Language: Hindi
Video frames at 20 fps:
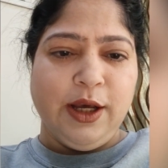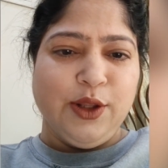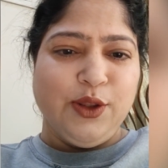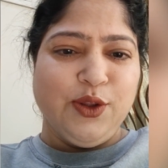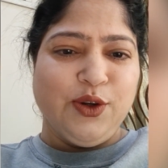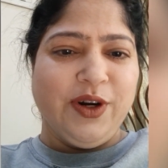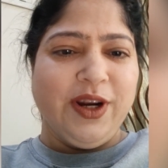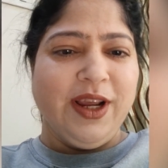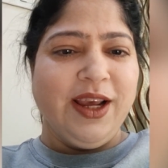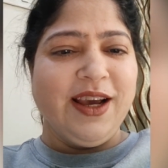
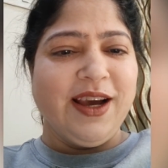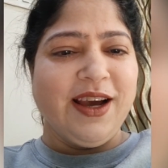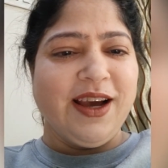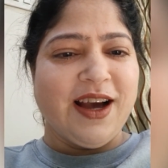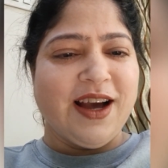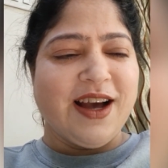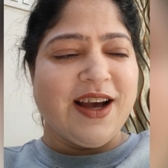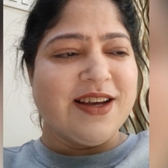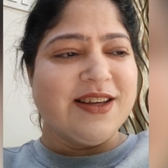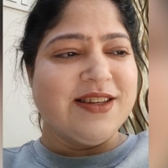तो ठीक है
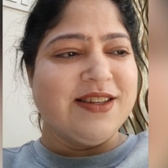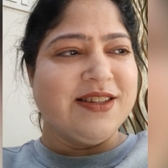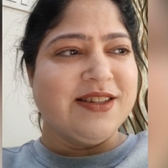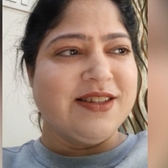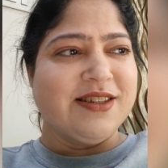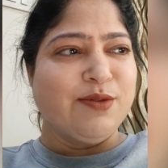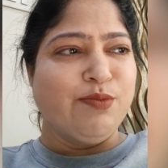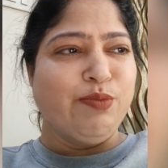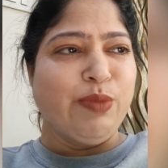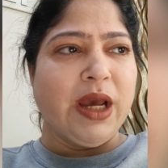आज
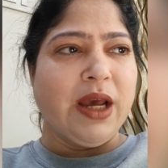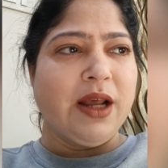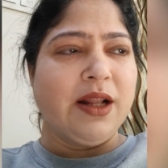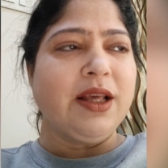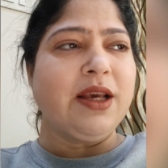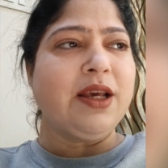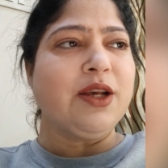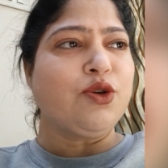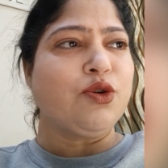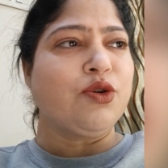मैं
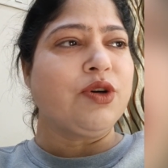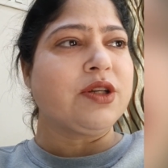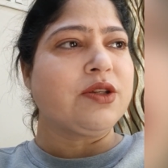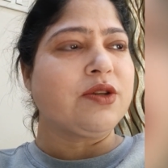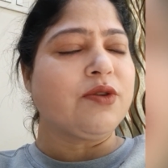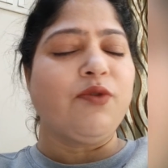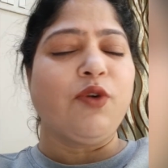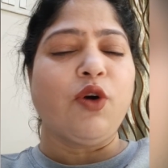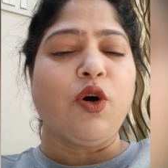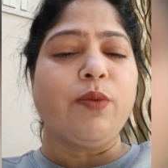देखिए छोटा सा
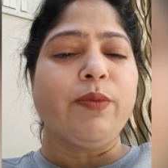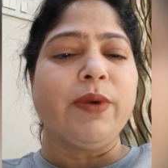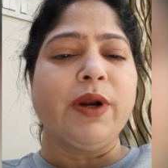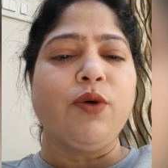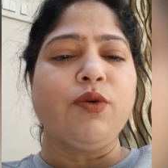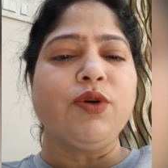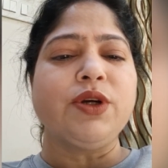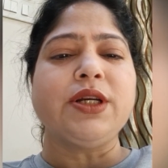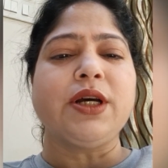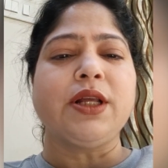व्लॉग
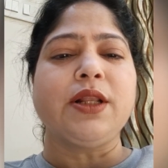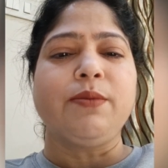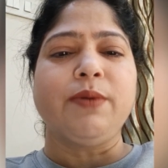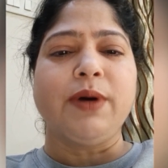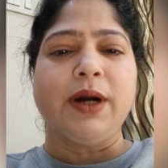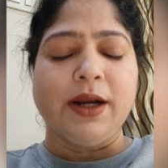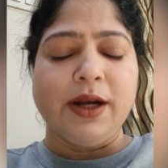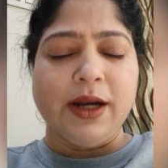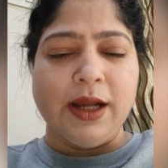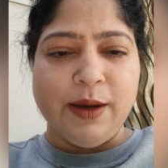बनाऊंगी ज्यादा
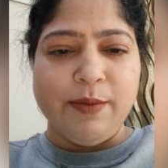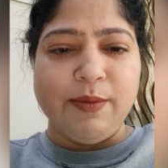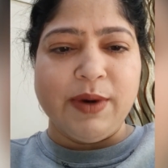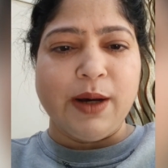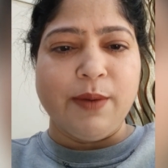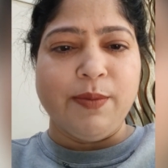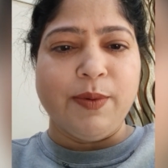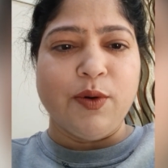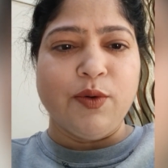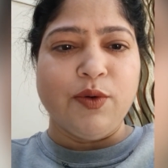बड़ा नहीं बना
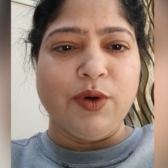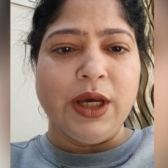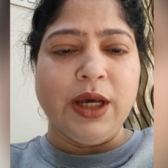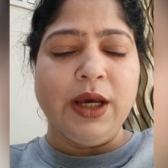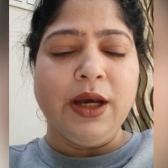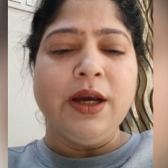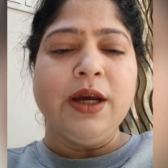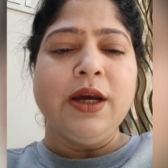पाऊंगी